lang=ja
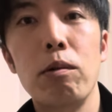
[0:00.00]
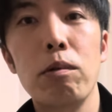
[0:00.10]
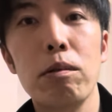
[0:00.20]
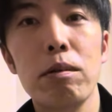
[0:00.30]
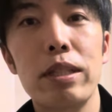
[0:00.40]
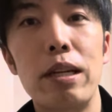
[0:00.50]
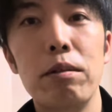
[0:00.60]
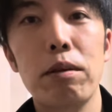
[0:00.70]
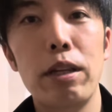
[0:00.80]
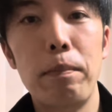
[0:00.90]
ドを押さえる
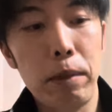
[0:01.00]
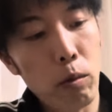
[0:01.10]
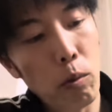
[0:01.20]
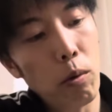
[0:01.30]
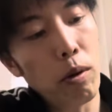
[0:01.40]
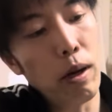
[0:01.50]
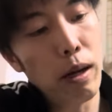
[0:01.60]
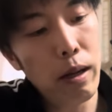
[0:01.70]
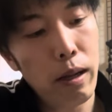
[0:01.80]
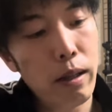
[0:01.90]
時にやっぱりこの
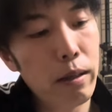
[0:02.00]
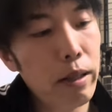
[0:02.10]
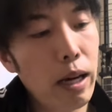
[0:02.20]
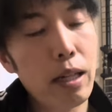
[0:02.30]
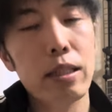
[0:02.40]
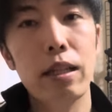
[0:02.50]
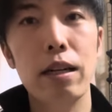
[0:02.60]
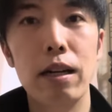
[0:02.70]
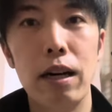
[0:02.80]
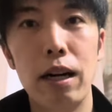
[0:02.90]
長さ
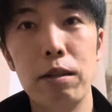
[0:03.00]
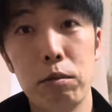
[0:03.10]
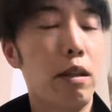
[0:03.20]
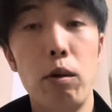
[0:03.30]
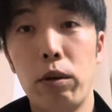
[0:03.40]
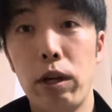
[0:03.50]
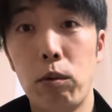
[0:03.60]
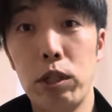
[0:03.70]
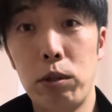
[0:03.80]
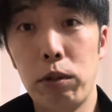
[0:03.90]
がある手を結構
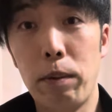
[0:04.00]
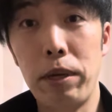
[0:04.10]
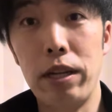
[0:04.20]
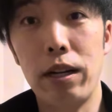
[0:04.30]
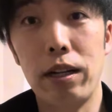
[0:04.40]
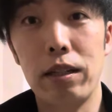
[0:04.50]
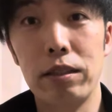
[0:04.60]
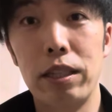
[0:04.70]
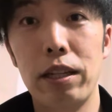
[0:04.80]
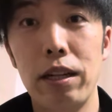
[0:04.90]
一生懸命開かなく
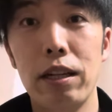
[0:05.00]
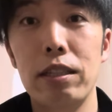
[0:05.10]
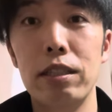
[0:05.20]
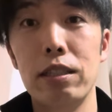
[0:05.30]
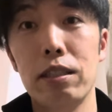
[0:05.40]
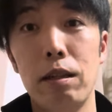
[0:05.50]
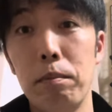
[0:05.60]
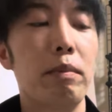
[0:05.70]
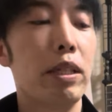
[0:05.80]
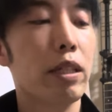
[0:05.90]
ちゃいけない感じなんですが
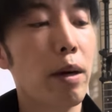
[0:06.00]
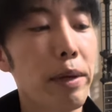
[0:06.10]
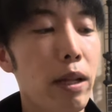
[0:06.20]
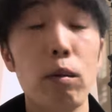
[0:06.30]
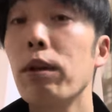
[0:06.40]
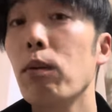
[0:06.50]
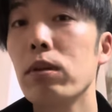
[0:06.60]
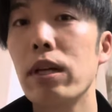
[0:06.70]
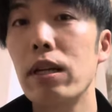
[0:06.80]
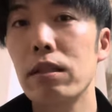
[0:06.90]
短めなので押
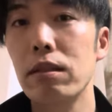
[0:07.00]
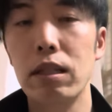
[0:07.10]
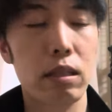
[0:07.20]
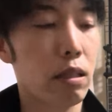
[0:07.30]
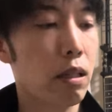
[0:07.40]
さえやすいです